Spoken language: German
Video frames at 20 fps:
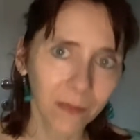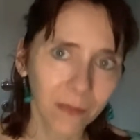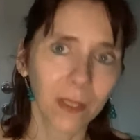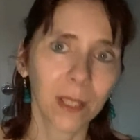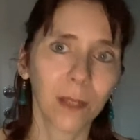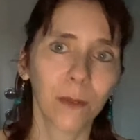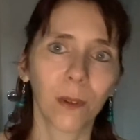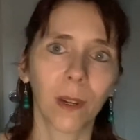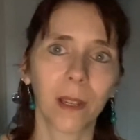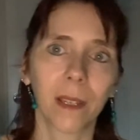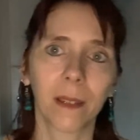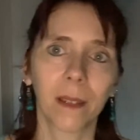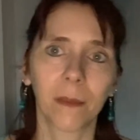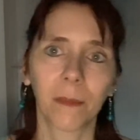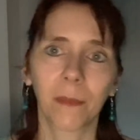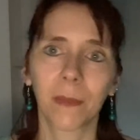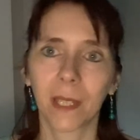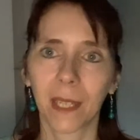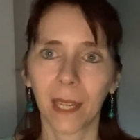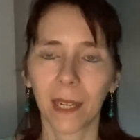wenn du ein
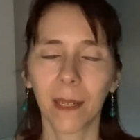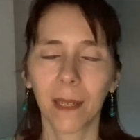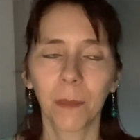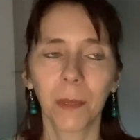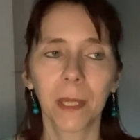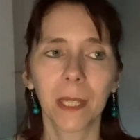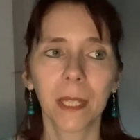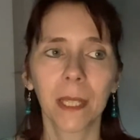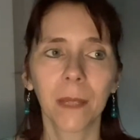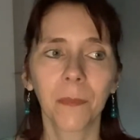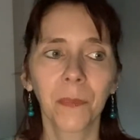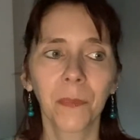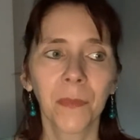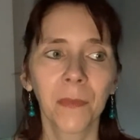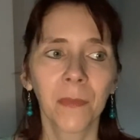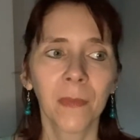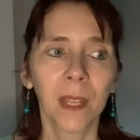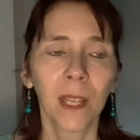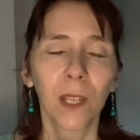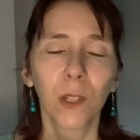Scanner bist,
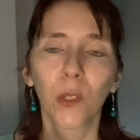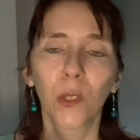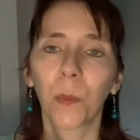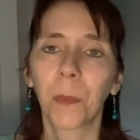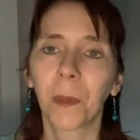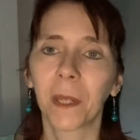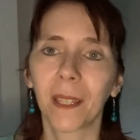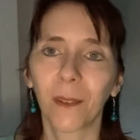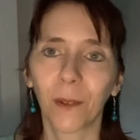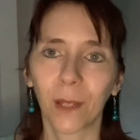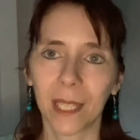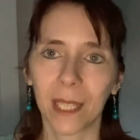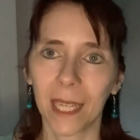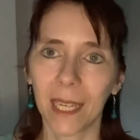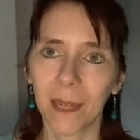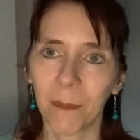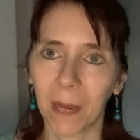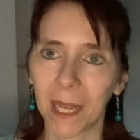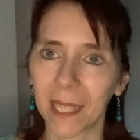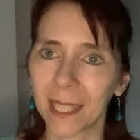zur
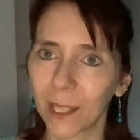Priorität machst.